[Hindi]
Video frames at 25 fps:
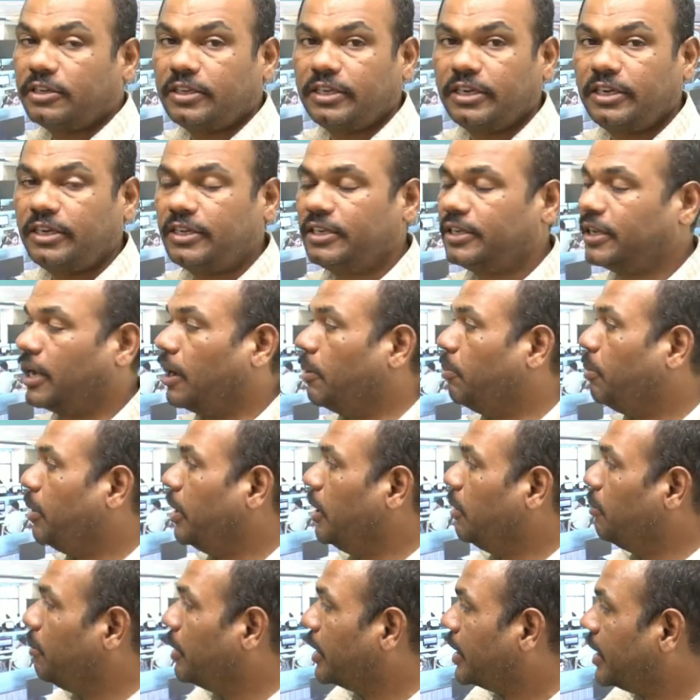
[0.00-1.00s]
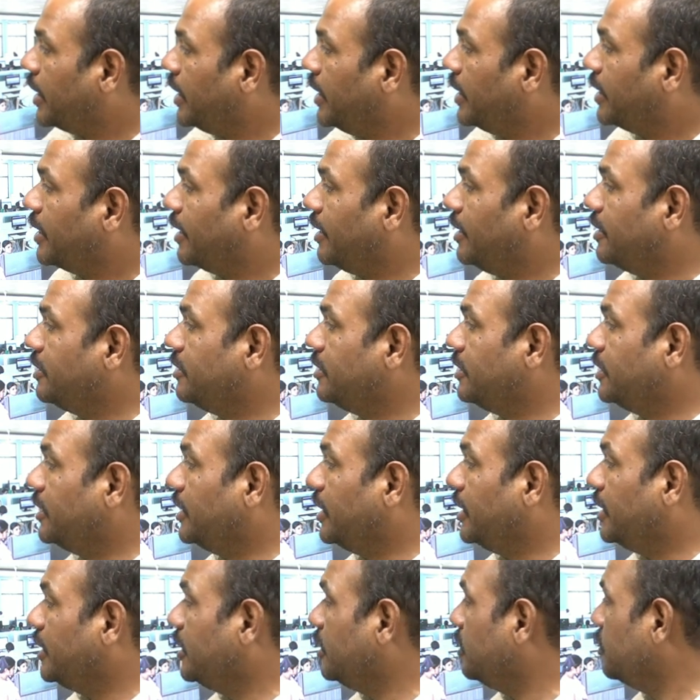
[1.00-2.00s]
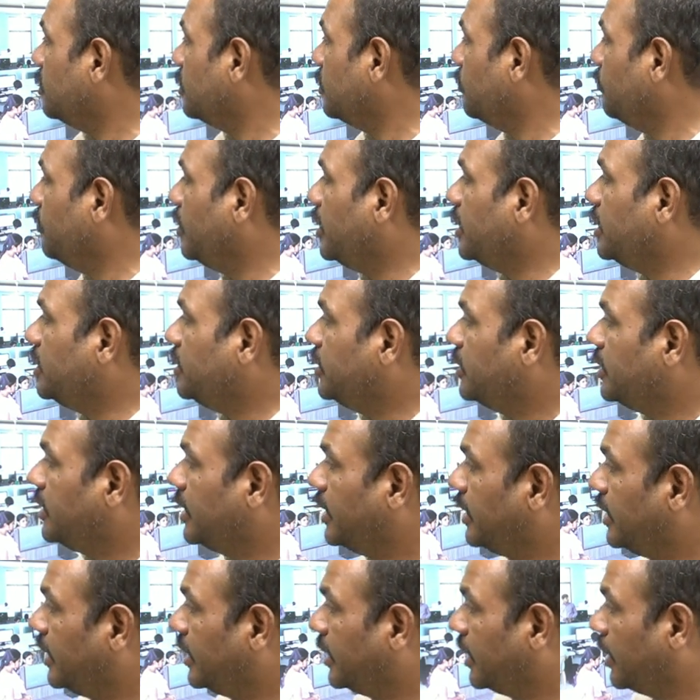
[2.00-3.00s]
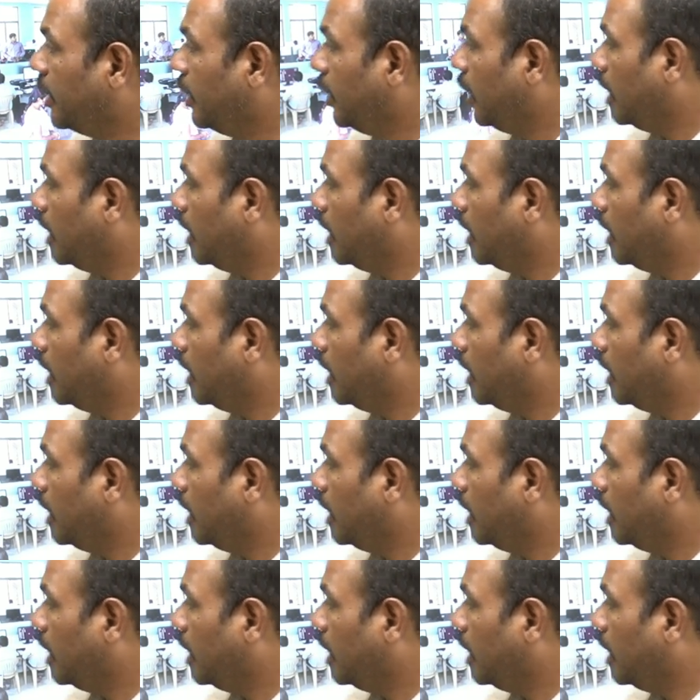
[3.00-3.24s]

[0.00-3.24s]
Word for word: सीट्स यहाँ पे है मैकेनिकल इंजीनियरिंग सिविल इंजीनियरिंग